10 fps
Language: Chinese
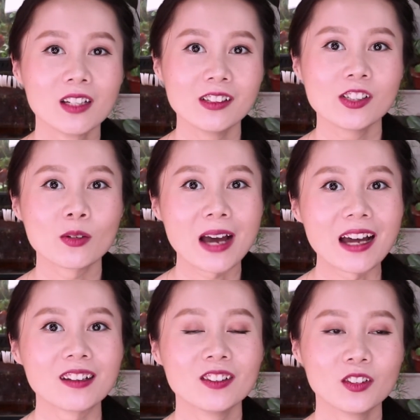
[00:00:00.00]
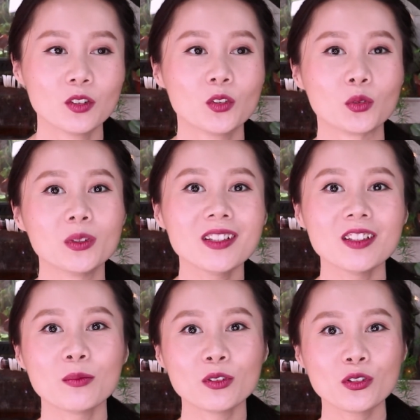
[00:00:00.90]
是吧？独乐
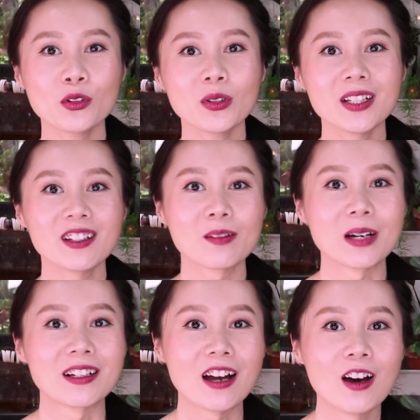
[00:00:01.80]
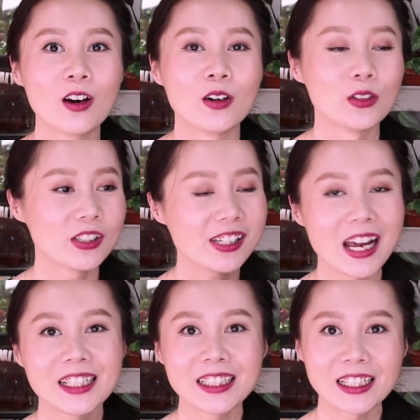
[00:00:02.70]
乐不如众乐乐嘛，然后
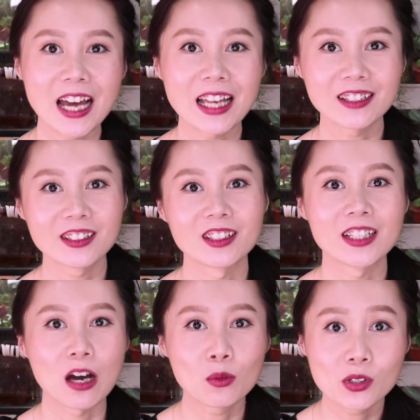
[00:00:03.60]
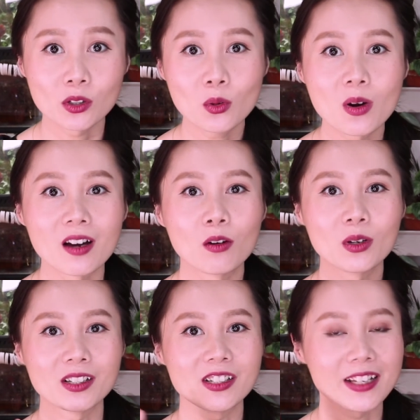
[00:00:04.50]
晒一下它的这个养护成果，
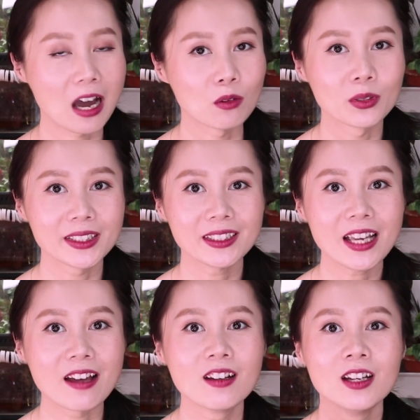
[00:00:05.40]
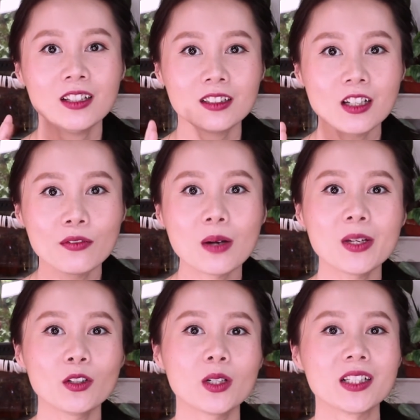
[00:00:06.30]
或者是养护经验，各方
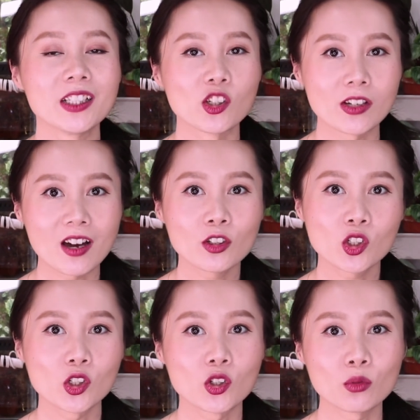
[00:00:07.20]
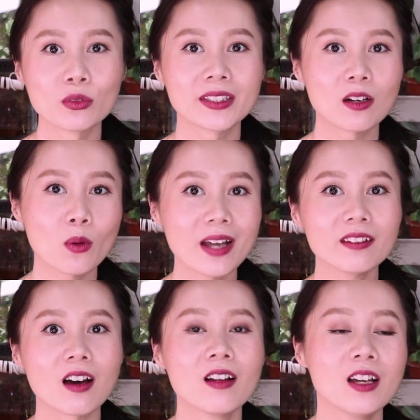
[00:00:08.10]
面都可以，只要是植物相关
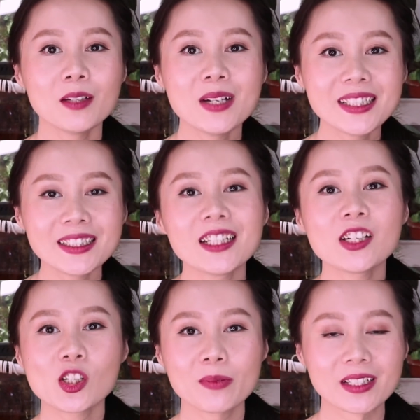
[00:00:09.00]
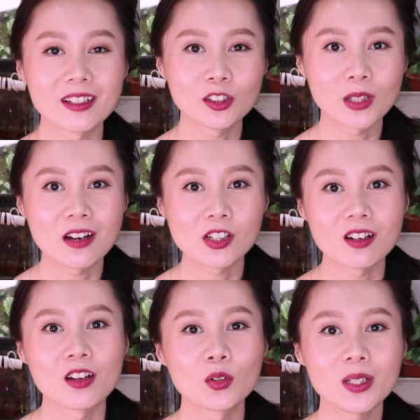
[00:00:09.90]
的。那么今天的视频呢就到
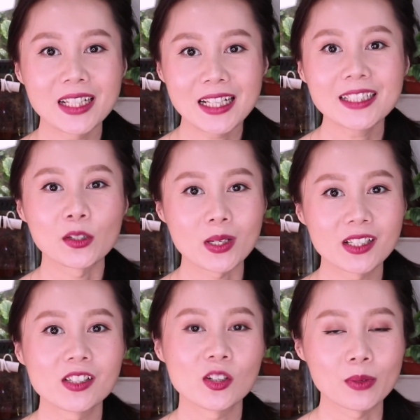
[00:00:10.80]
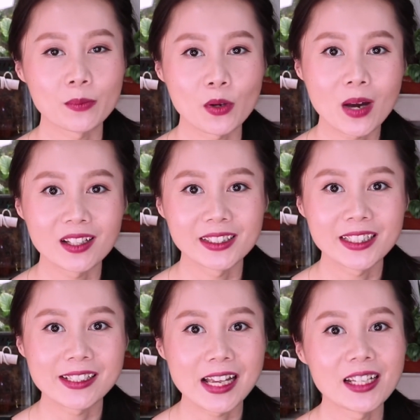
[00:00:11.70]
这了，如果大家喜欢这个视频，别忘了一
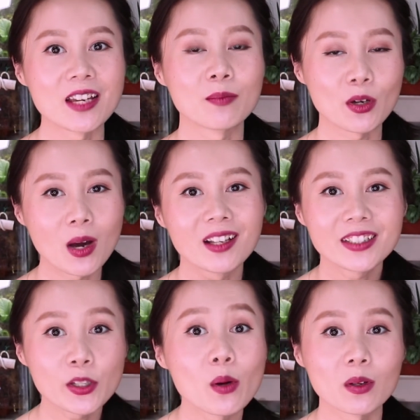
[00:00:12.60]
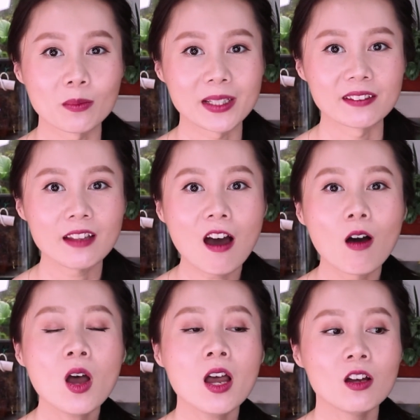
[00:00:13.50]
键三连，别忘了订阅我的频
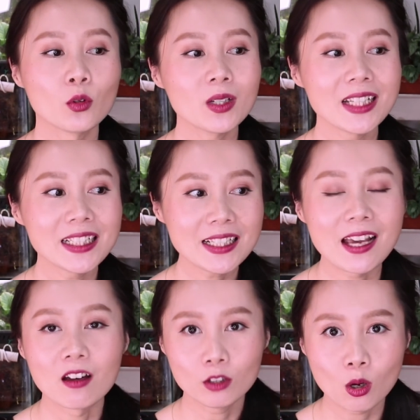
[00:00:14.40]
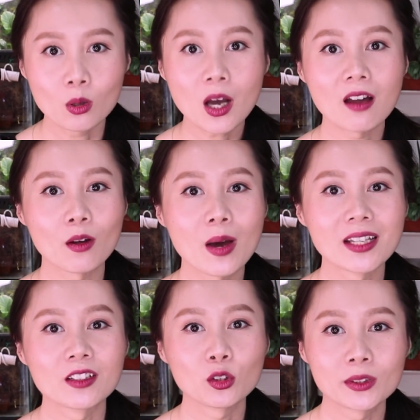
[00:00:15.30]
道。如果大家想要投稿的话
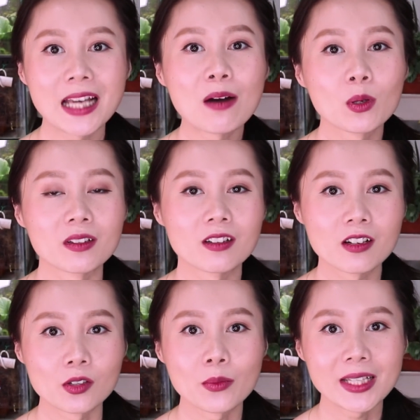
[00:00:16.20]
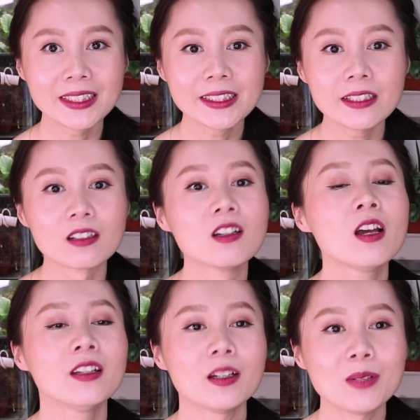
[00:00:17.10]
呢，就加我的个人微信。
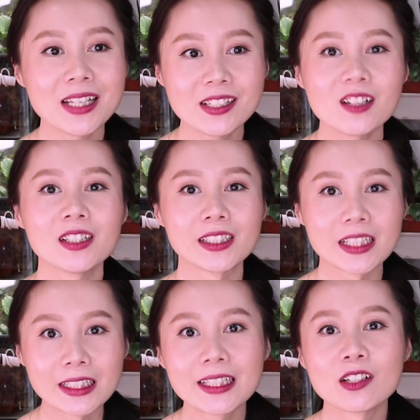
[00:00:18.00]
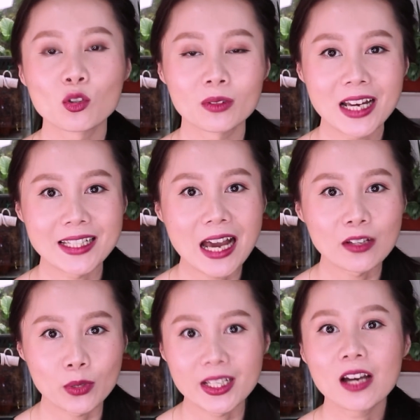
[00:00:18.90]
那么在这里提前祝大
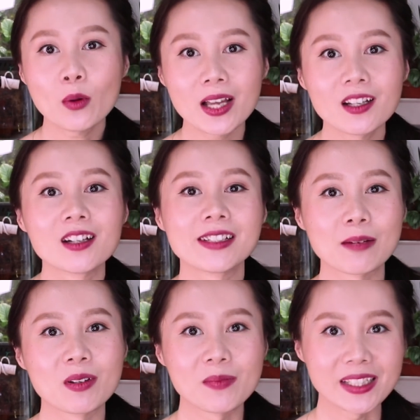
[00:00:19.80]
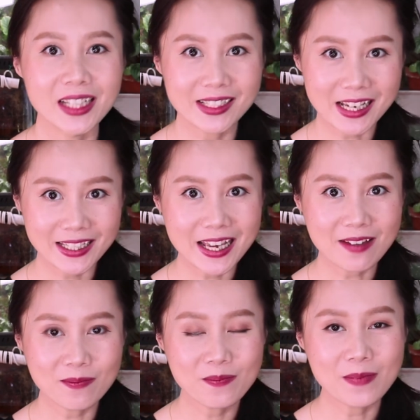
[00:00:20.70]
家元旦快乐，咱们明年再
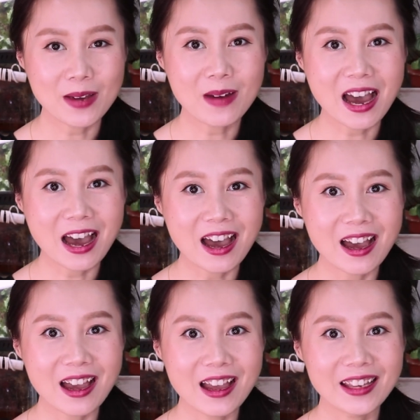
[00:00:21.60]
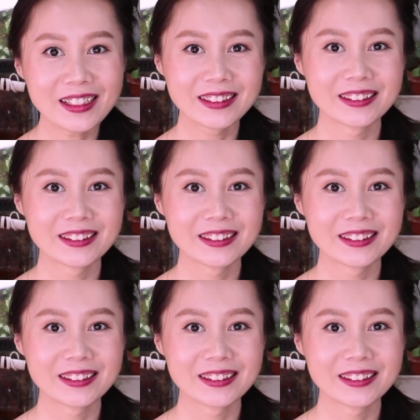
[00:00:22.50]
见，拜拜。